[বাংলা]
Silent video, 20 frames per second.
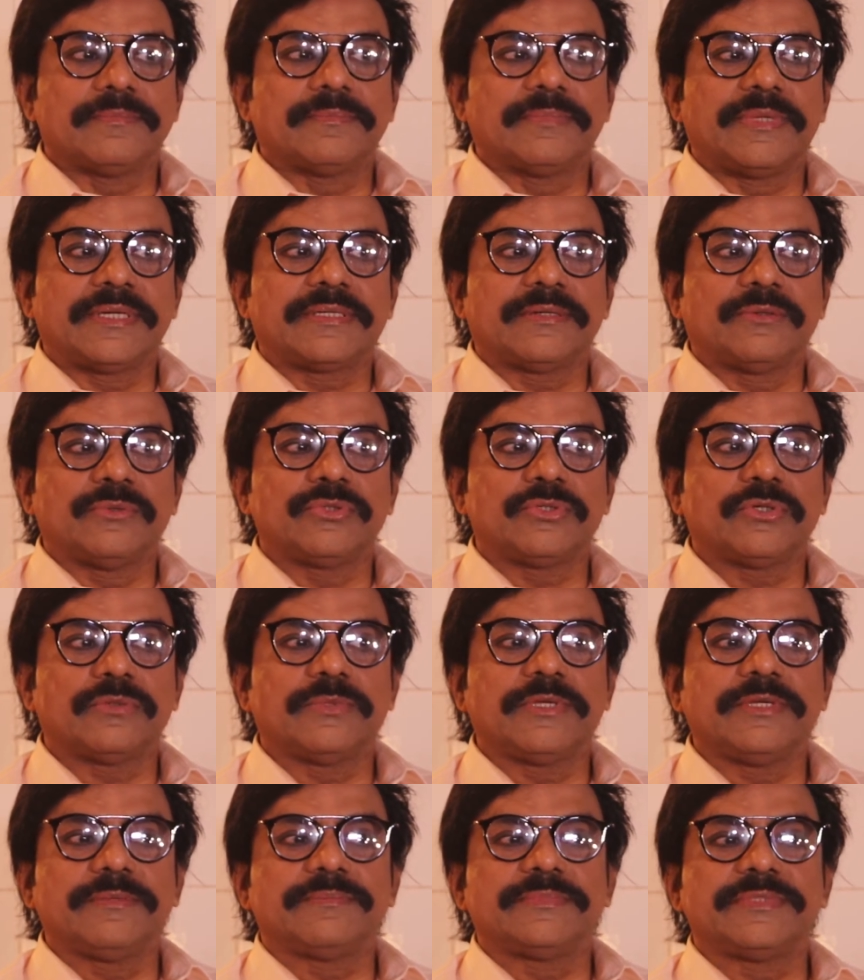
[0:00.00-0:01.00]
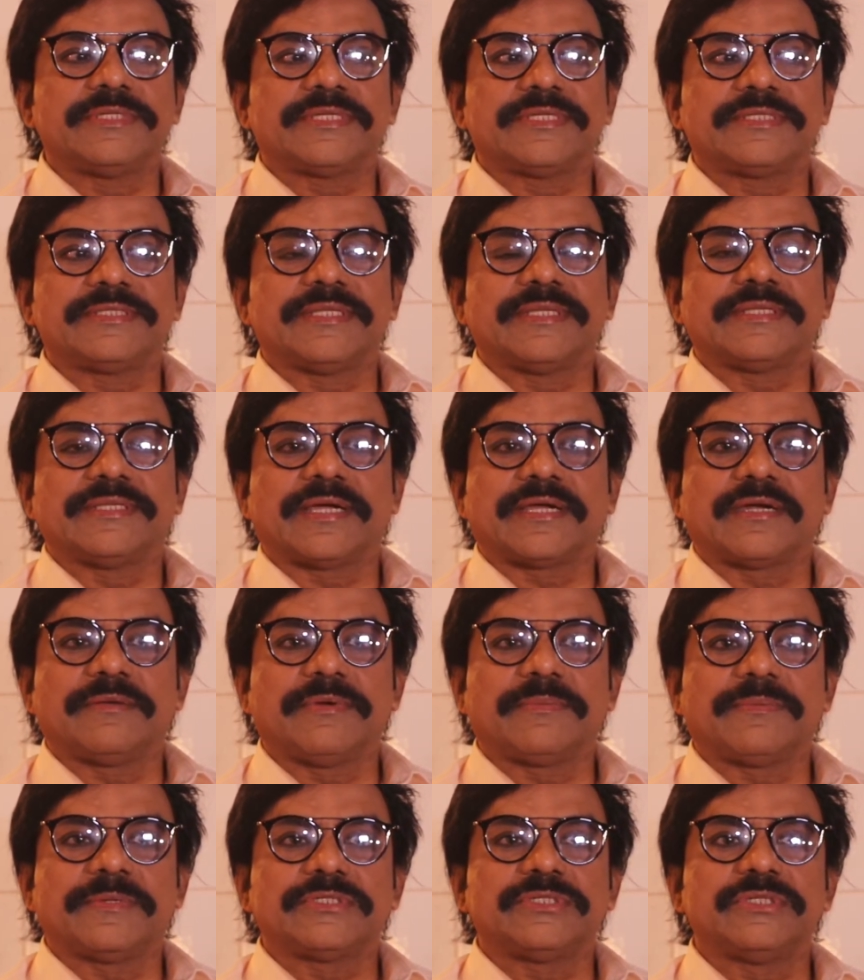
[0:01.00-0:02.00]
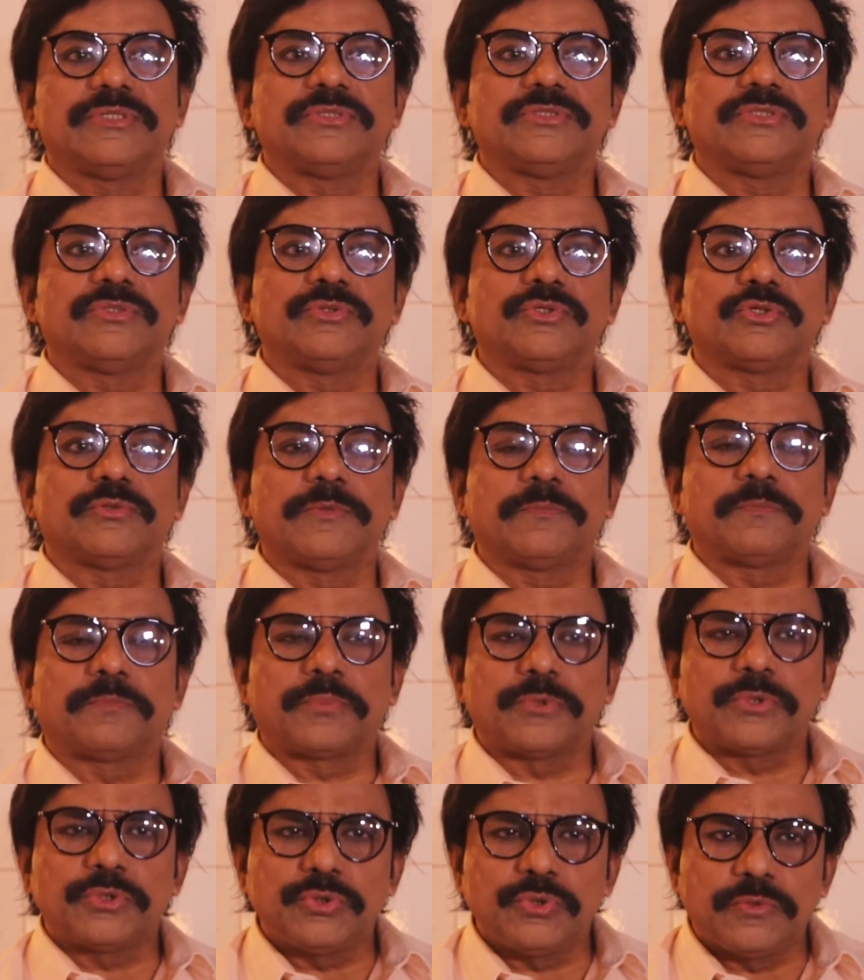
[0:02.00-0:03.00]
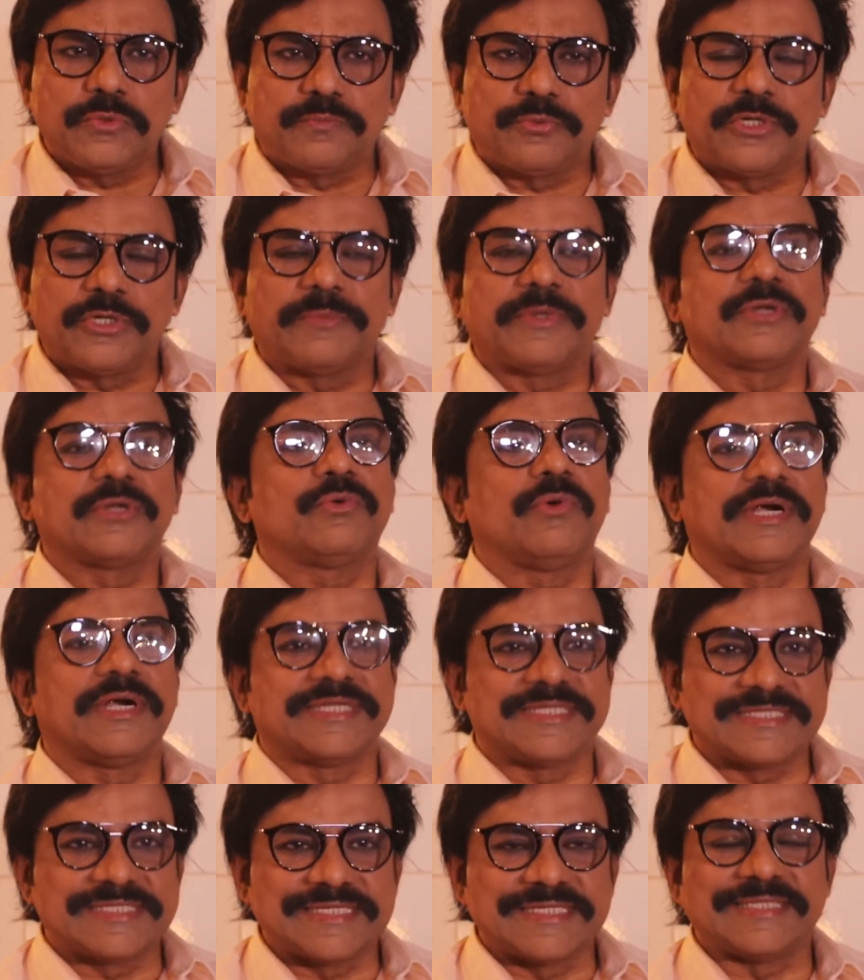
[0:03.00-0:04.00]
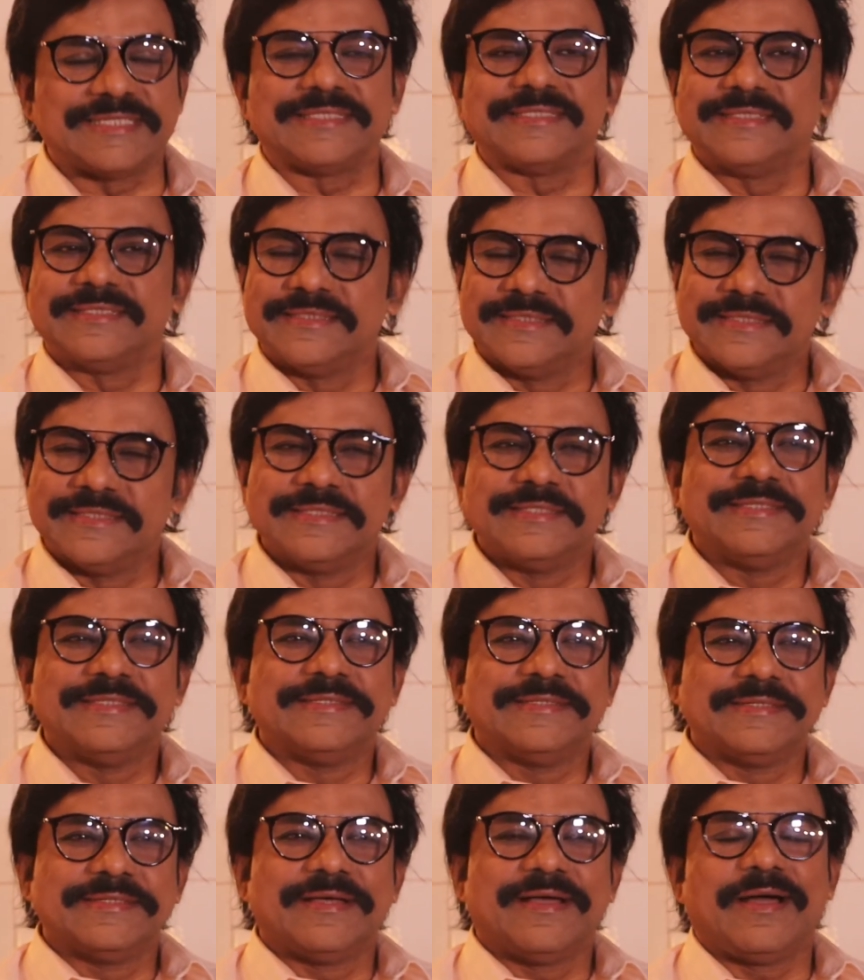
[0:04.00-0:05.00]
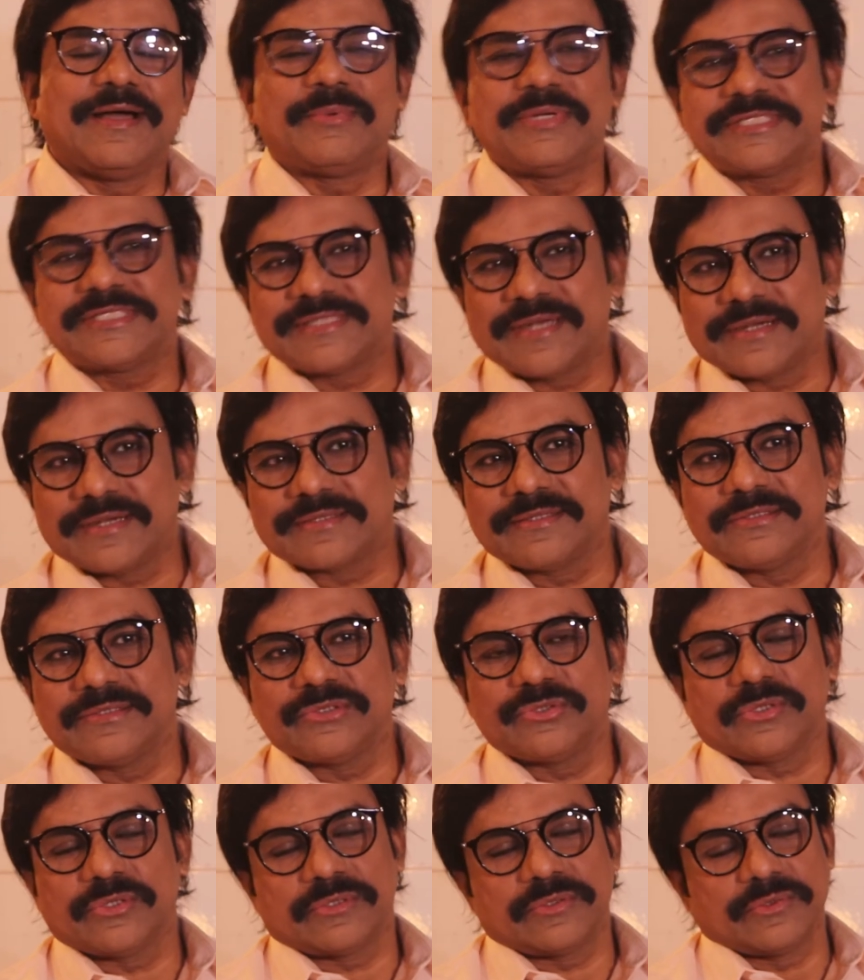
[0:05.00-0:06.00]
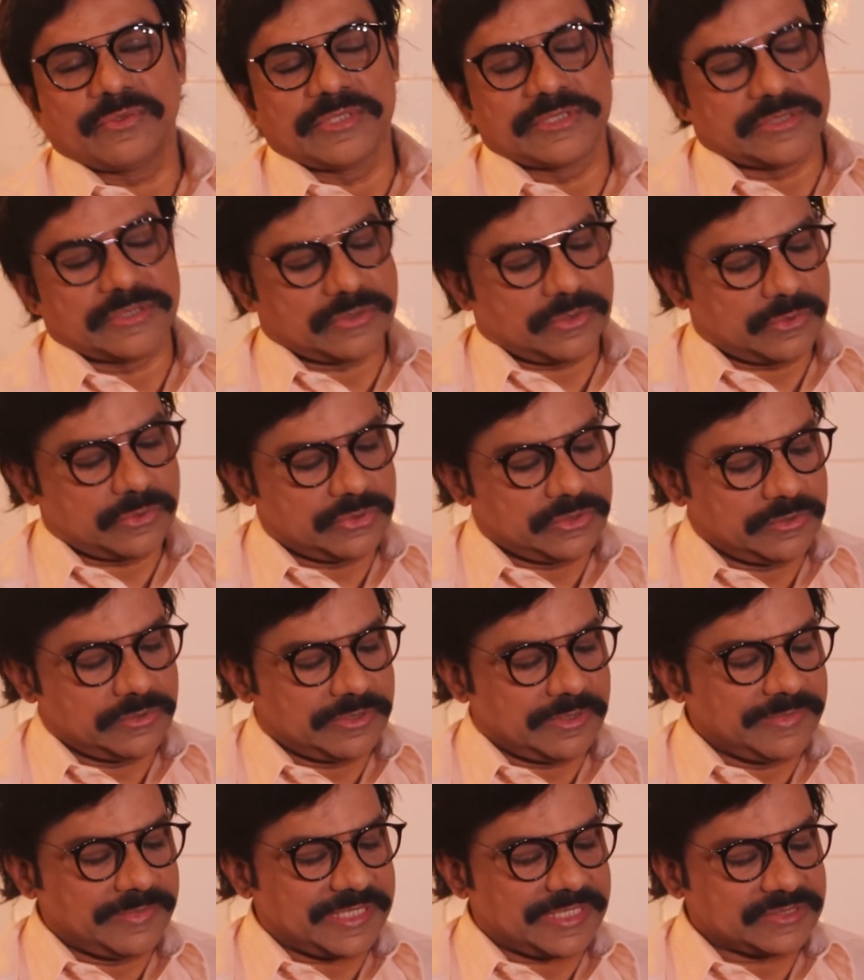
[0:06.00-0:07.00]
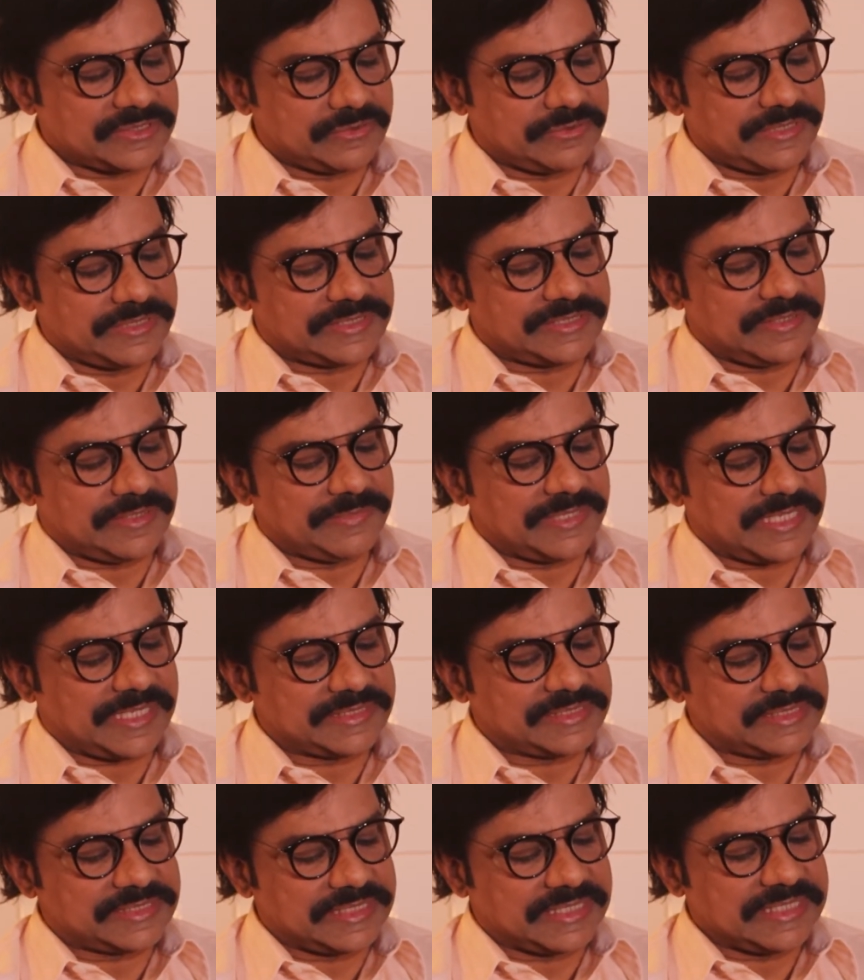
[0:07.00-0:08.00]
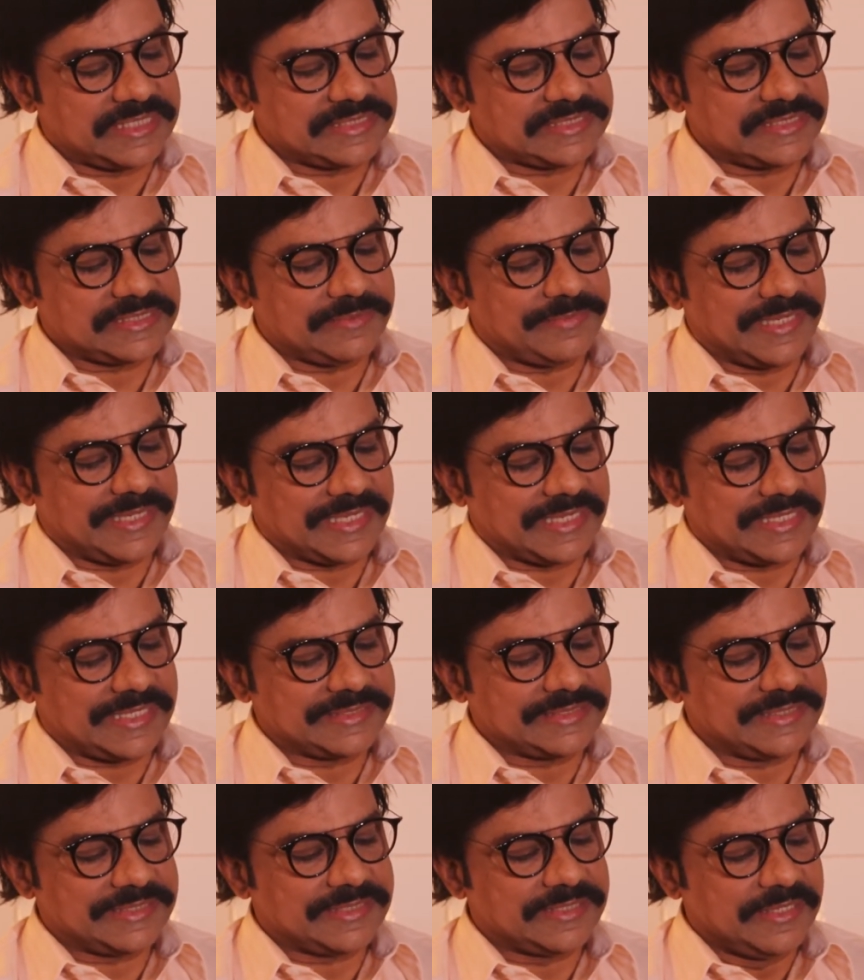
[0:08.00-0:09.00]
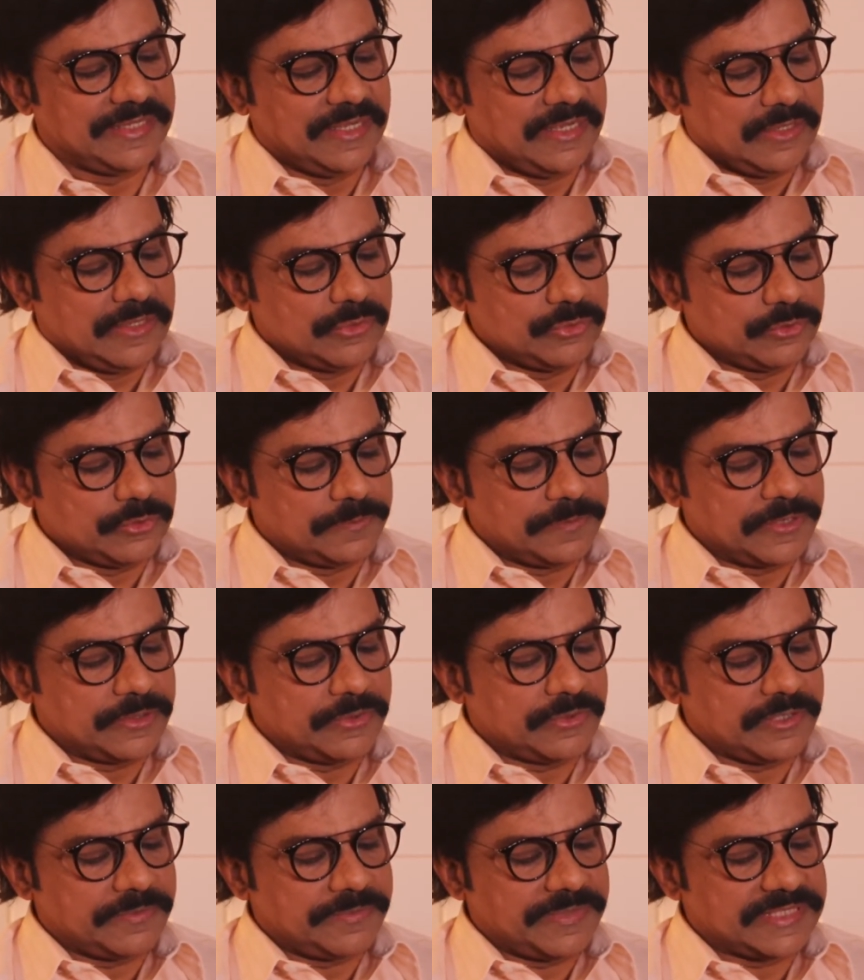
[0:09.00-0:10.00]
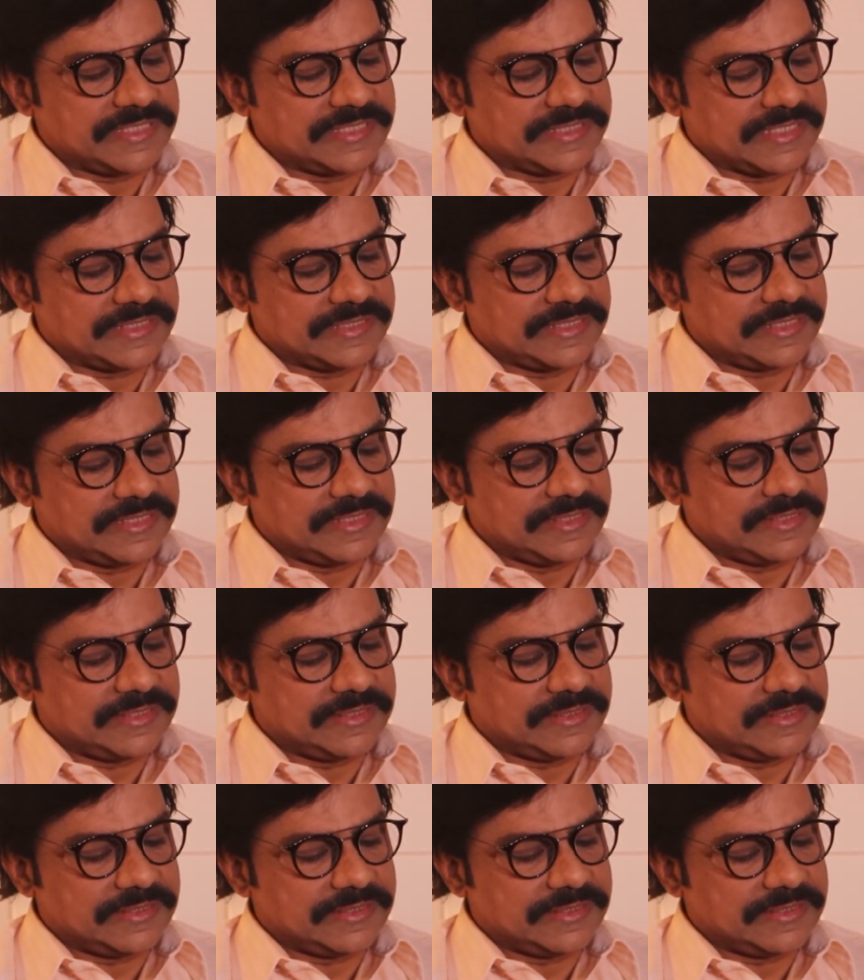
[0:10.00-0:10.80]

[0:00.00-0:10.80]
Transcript: বাট ওই সময় যেটা দেখার ব্যাপার ছিল যে ওই সময় প্রচুর পরিমাণ কোয়ার্টিস্ট ছিলেন আমার স্টার্ট কিন্তু যখন হয়েছে তখন কিন্তু আমি কাজ করেছি আমি কাজ শিখেছি বা কাজের অনুপ্রেরণা পেয়েছি যাদেরকে